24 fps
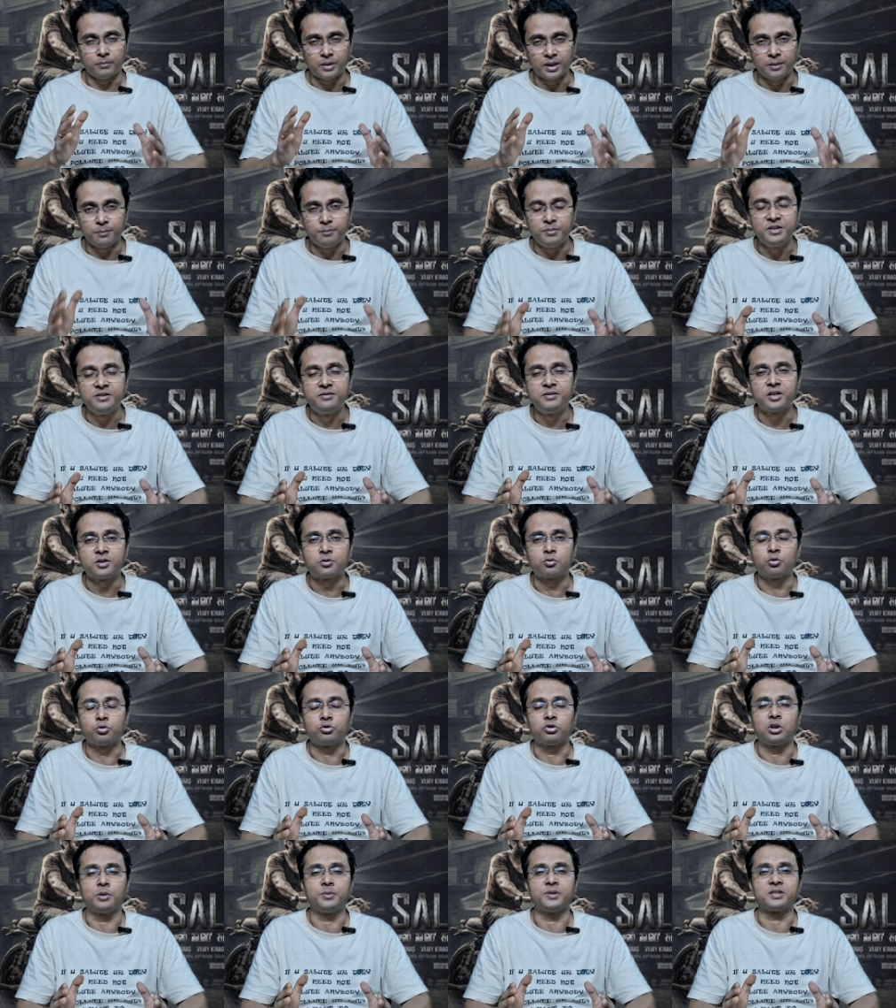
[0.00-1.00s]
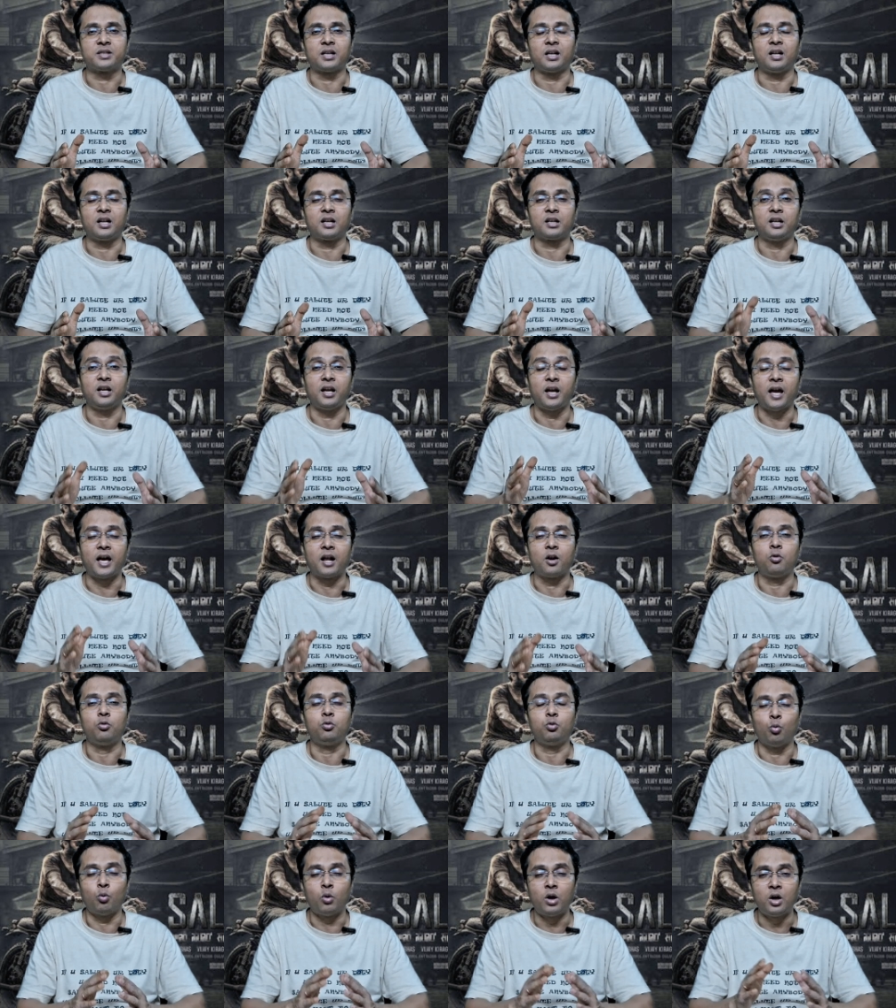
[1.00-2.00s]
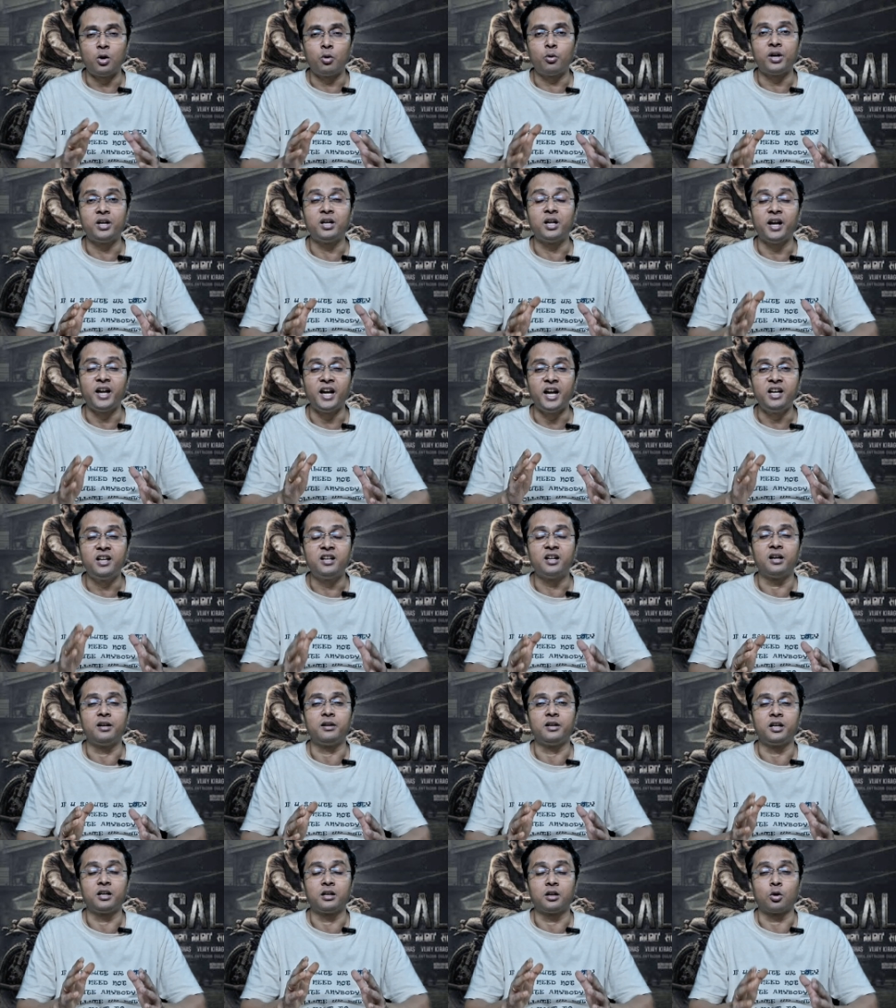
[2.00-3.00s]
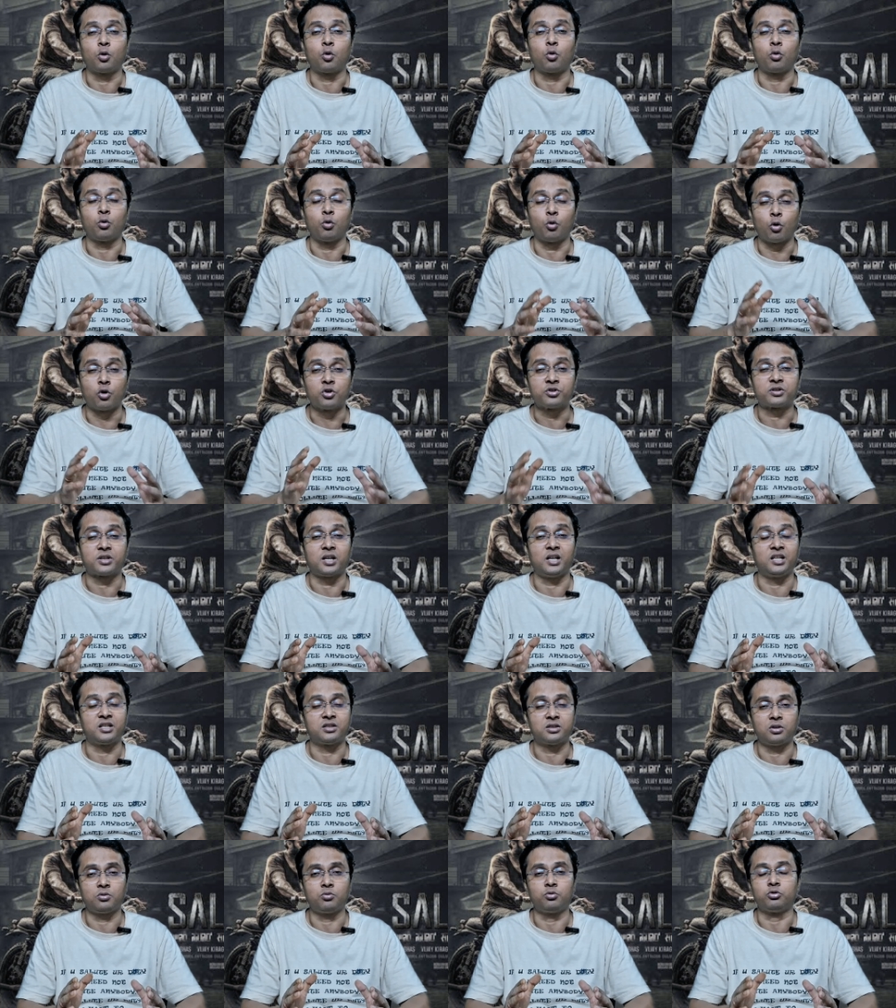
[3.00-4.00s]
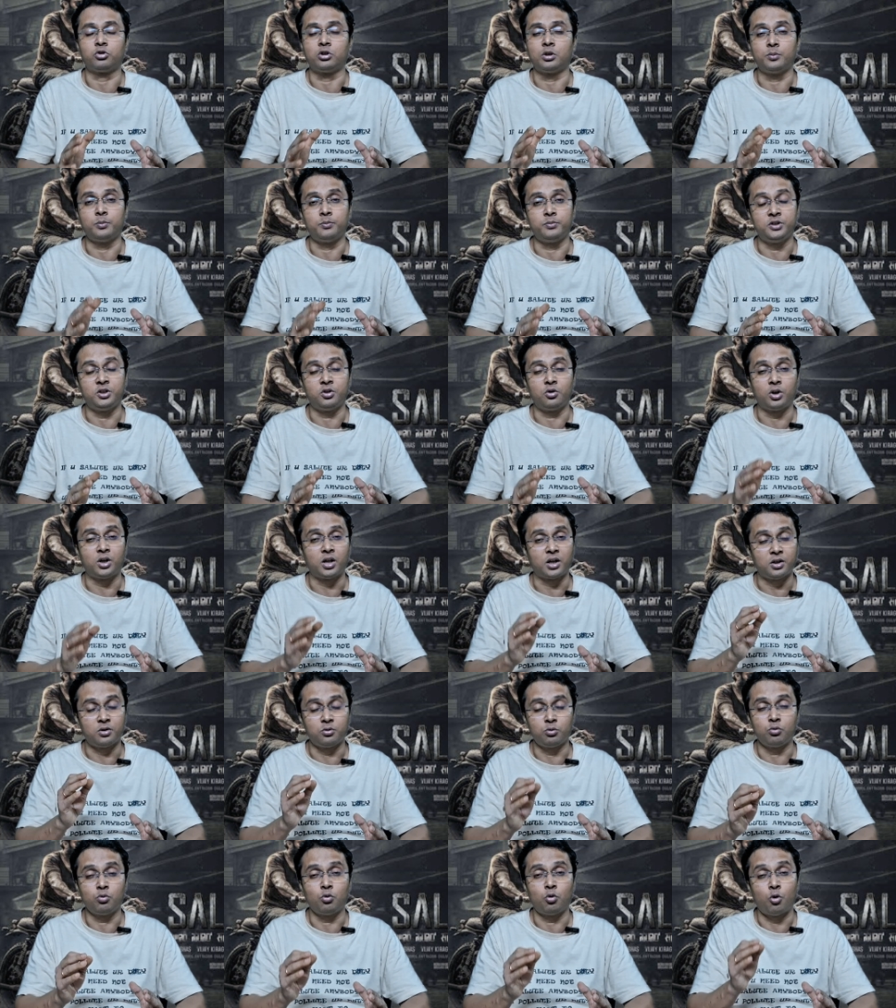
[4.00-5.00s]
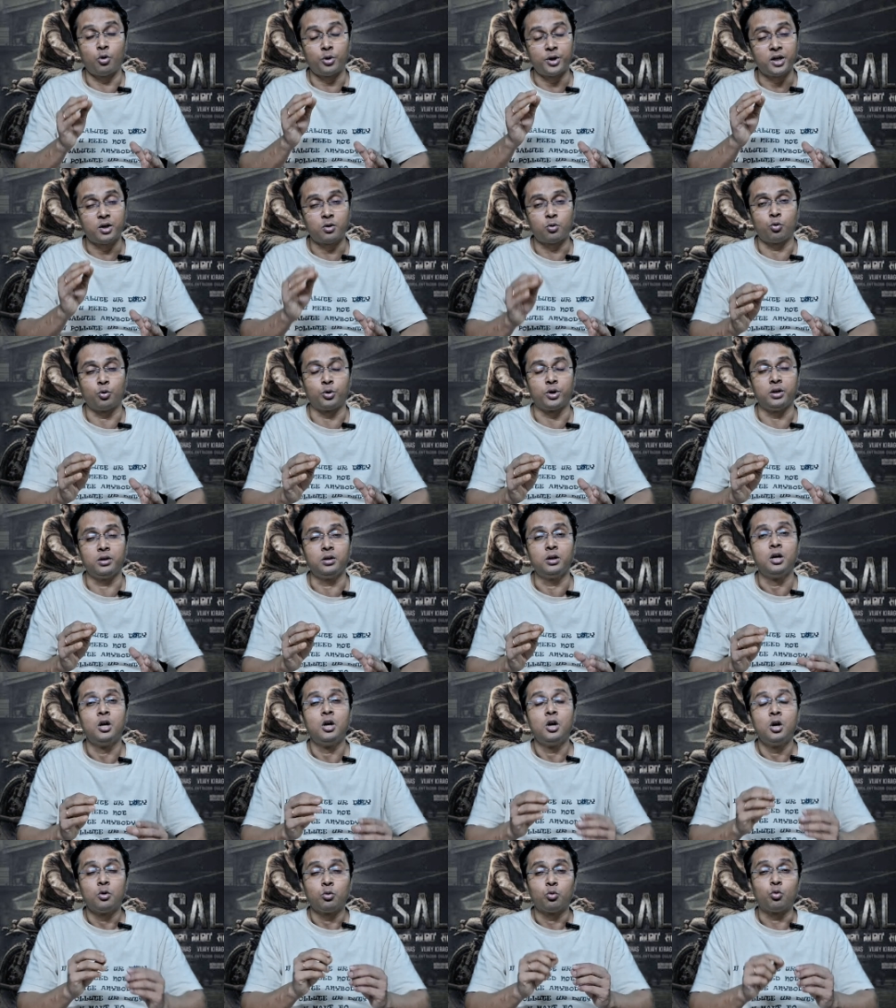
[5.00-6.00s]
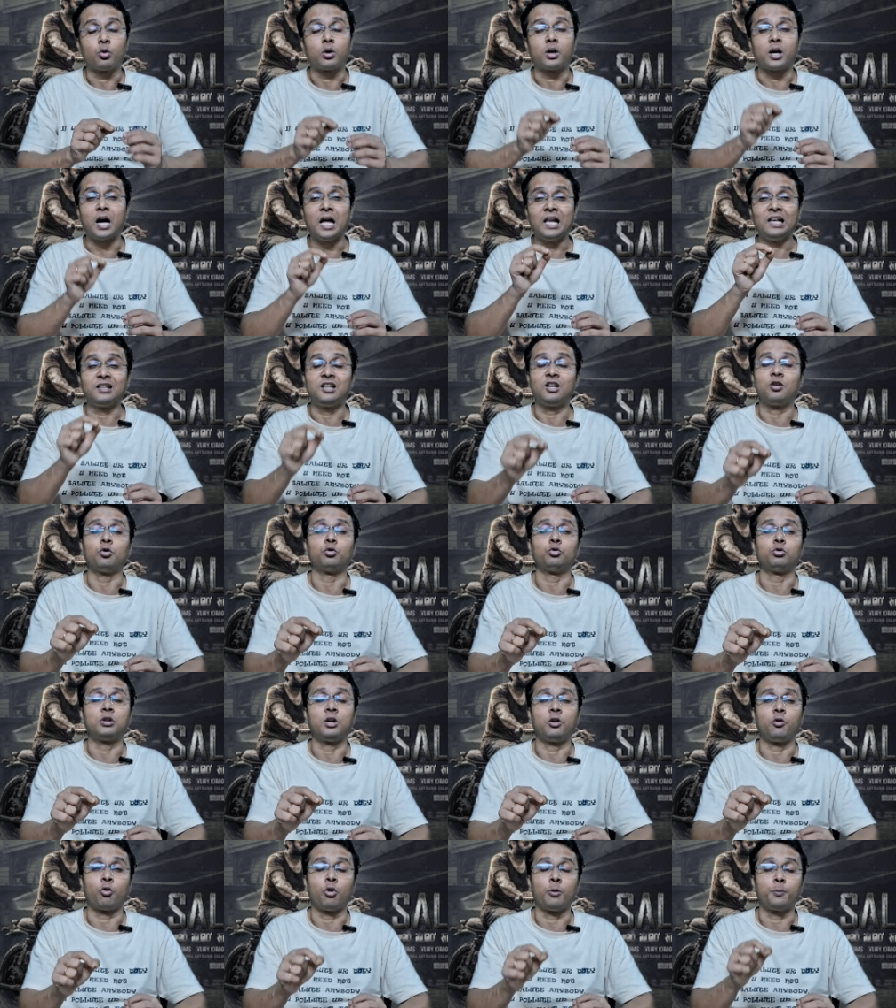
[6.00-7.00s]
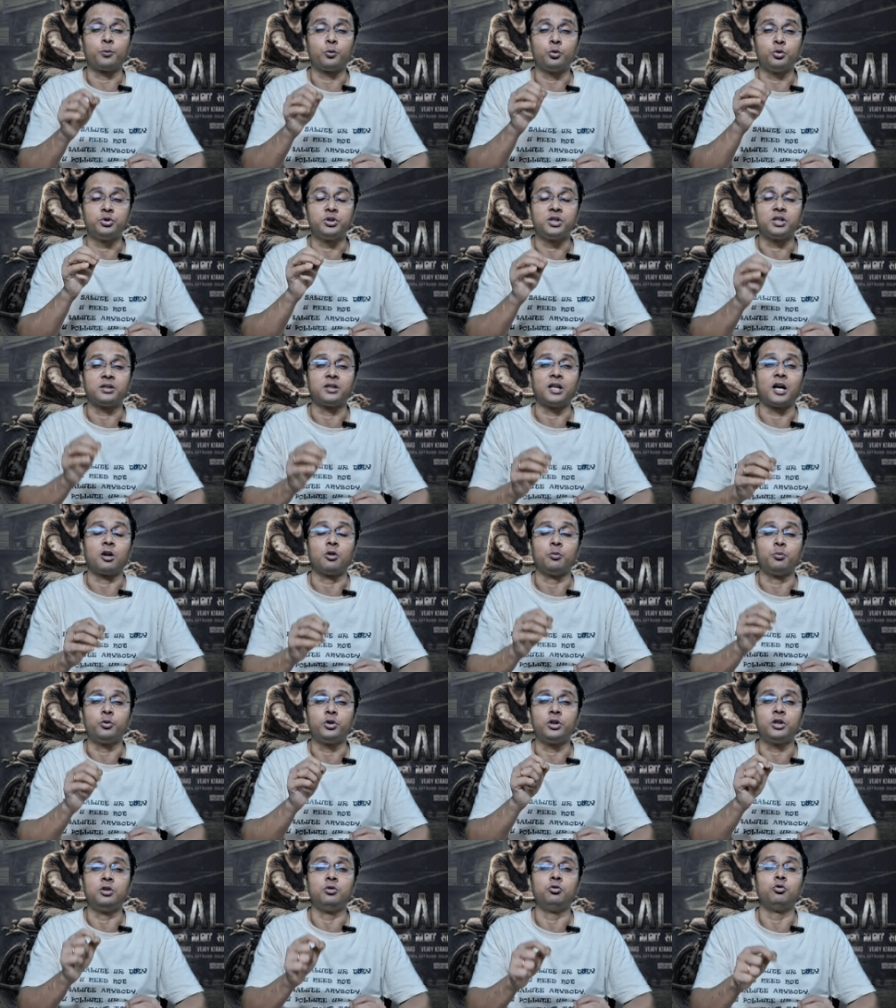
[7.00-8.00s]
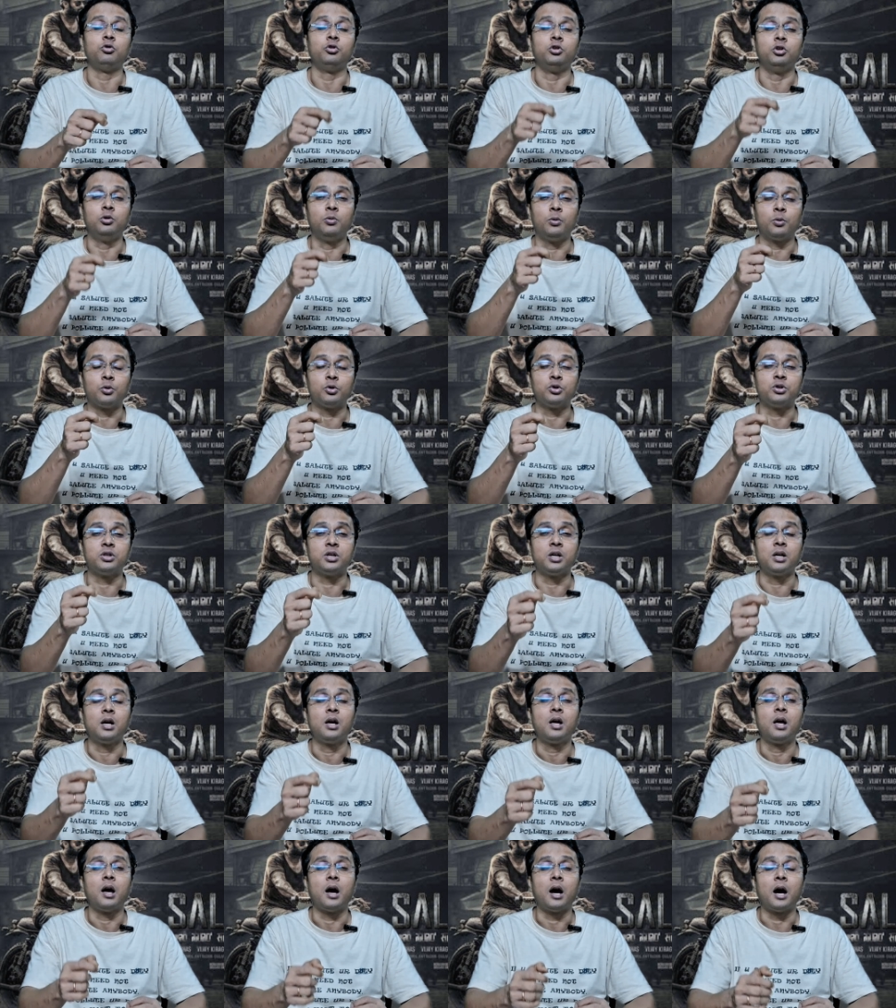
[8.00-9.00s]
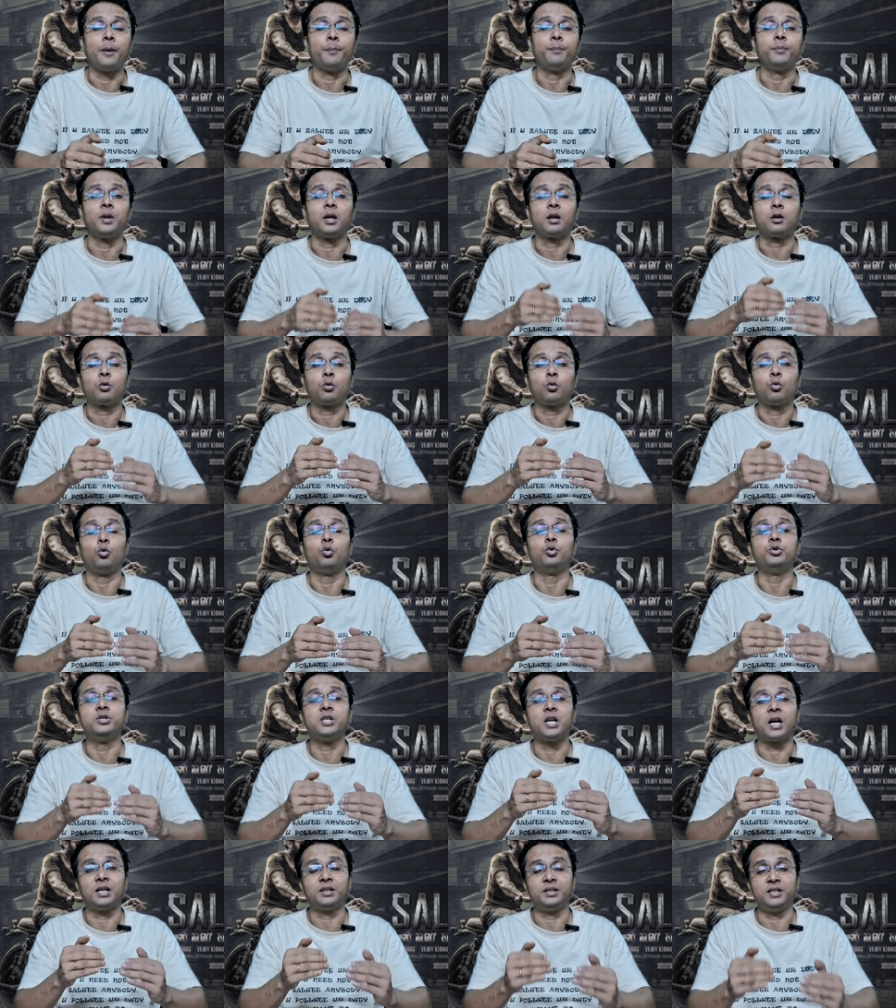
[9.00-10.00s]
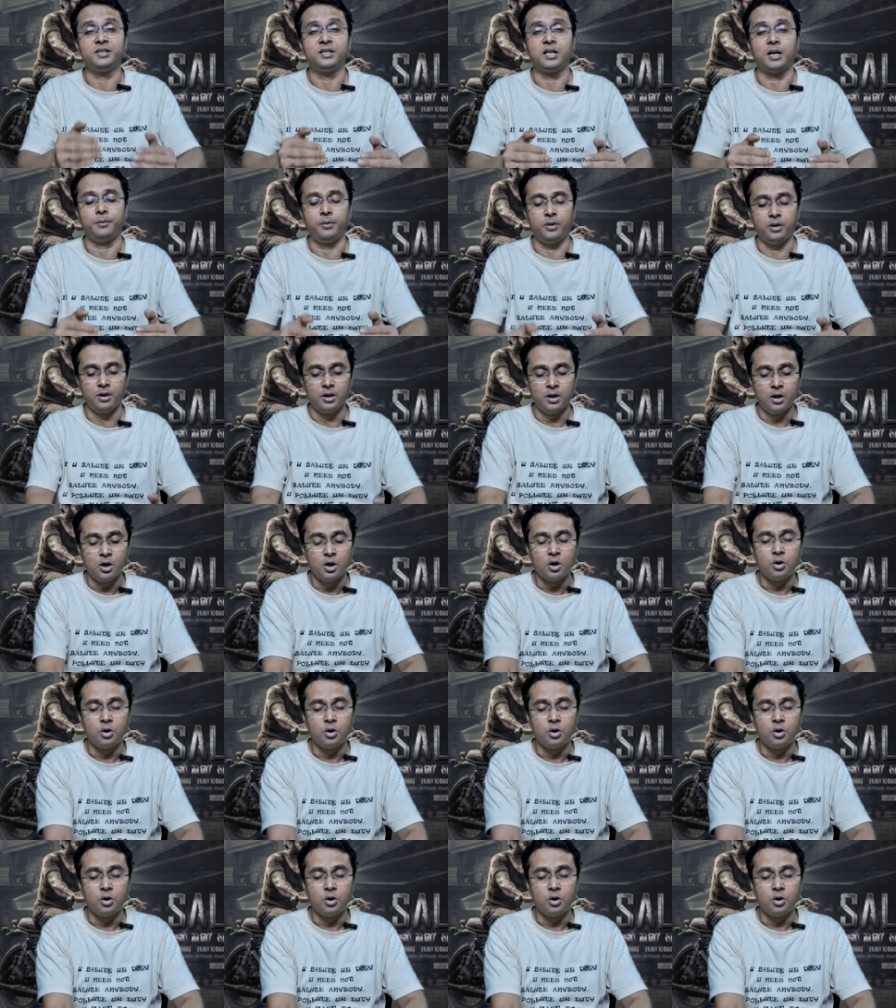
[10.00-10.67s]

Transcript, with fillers: মানে বিজনেস করতে হবে সালারকে অ্যারাউন্ড ওয়ার্ল্ড ওয়াইড এইট হান্ড্রেড কারোর গ্রস কালেকশন করতে হবে বিষয়টা কিন্তু অনেক কঠিন তো কালকে কতটা ড্রপ করছে তার উপরে কিন্তু নির্ভর করছে আপনার কোন জায়গাতে যাবে